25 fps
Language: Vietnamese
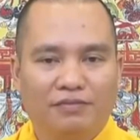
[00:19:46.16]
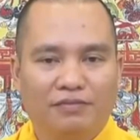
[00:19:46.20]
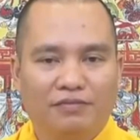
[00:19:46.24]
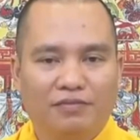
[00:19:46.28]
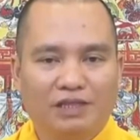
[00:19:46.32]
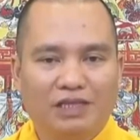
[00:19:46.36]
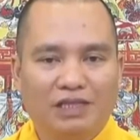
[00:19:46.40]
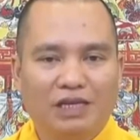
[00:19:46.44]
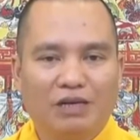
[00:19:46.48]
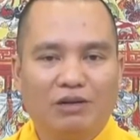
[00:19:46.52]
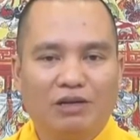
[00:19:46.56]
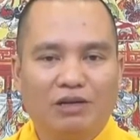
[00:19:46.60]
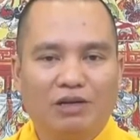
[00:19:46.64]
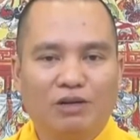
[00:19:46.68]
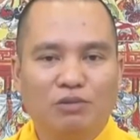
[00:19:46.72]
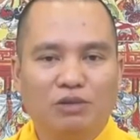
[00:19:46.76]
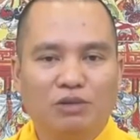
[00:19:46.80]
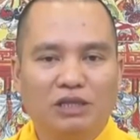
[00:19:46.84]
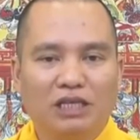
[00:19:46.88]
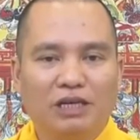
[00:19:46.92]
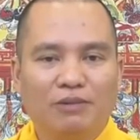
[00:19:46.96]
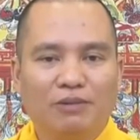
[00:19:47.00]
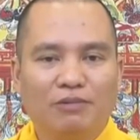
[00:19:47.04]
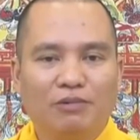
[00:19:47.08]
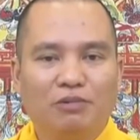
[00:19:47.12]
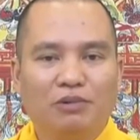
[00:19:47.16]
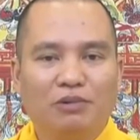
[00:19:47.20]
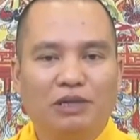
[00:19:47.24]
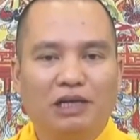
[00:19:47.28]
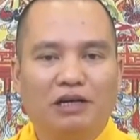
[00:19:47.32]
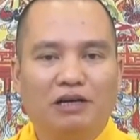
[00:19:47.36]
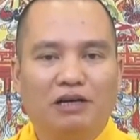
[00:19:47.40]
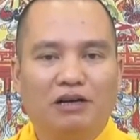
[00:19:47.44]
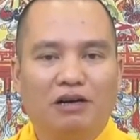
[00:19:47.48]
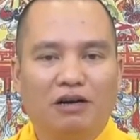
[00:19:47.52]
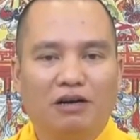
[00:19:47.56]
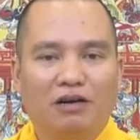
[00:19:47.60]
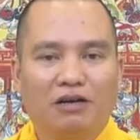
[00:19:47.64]
vì sao là không dễ mà cũng
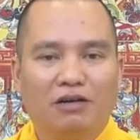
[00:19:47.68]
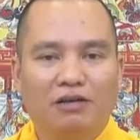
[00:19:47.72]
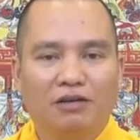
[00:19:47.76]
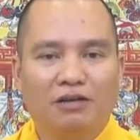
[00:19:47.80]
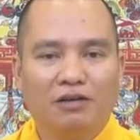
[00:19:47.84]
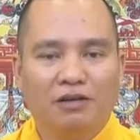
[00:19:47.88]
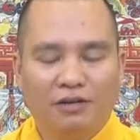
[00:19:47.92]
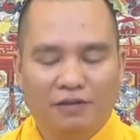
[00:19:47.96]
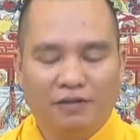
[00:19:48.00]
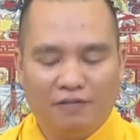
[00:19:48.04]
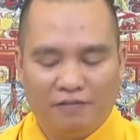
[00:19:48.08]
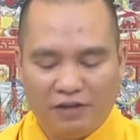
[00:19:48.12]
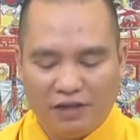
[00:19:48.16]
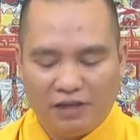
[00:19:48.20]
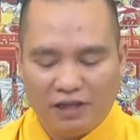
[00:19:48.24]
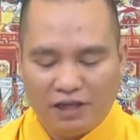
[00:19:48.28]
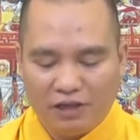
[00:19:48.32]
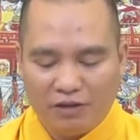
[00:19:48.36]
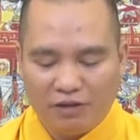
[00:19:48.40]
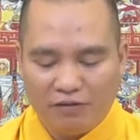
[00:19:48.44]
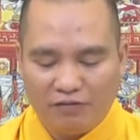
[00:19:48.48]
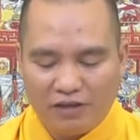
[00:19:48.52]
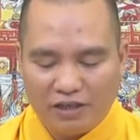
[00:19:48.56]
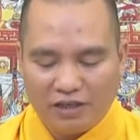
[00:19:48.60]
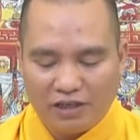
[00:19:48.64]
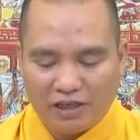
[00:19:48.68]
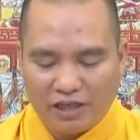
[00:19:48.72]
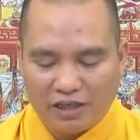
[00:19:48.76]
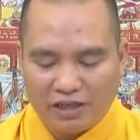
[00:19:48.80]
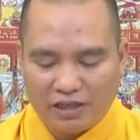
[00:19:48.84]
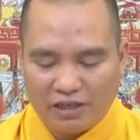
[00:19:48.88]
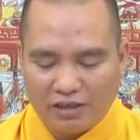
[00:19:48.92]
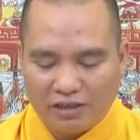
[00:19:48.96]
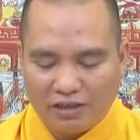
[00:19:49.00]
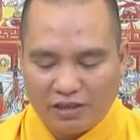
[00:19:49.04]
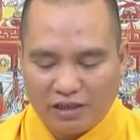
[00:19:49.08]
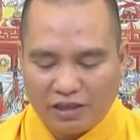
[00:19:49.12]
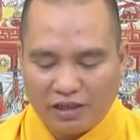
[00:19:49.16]
chẳng khó vì nếu vị này
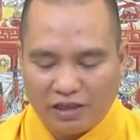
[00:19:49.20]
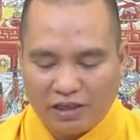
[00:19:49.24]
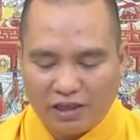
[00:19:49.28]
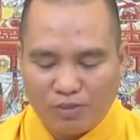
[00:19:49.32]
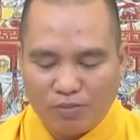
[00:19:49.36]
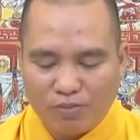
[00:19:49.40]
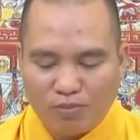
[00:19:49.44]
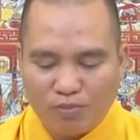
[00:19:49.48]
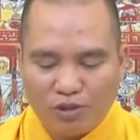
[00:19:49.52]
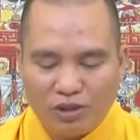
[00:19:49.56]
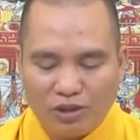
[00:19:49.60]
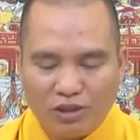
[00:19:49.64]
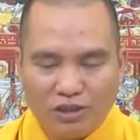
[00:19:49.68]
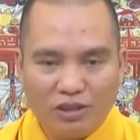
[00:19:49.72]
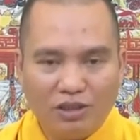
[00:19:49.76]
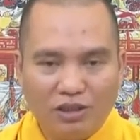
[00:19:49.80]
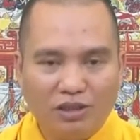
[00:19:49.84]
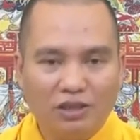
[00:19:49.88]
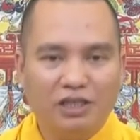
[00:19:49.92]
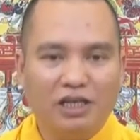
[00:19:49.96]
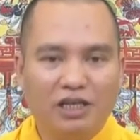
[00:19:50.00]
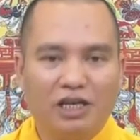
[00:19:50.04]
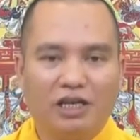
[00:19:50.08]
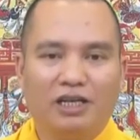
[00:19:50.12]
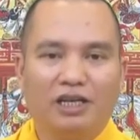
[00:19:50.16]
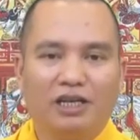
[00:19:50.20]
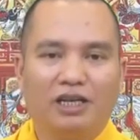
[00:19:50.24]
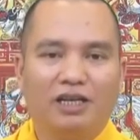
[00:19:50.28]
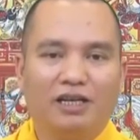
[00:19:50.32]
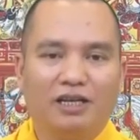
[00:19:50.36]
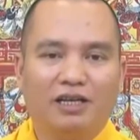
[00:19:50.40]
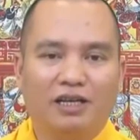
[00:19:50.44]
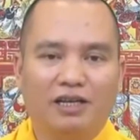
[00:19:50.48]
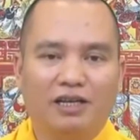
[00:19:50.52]
gì nhất tâm muốn trừ diệt á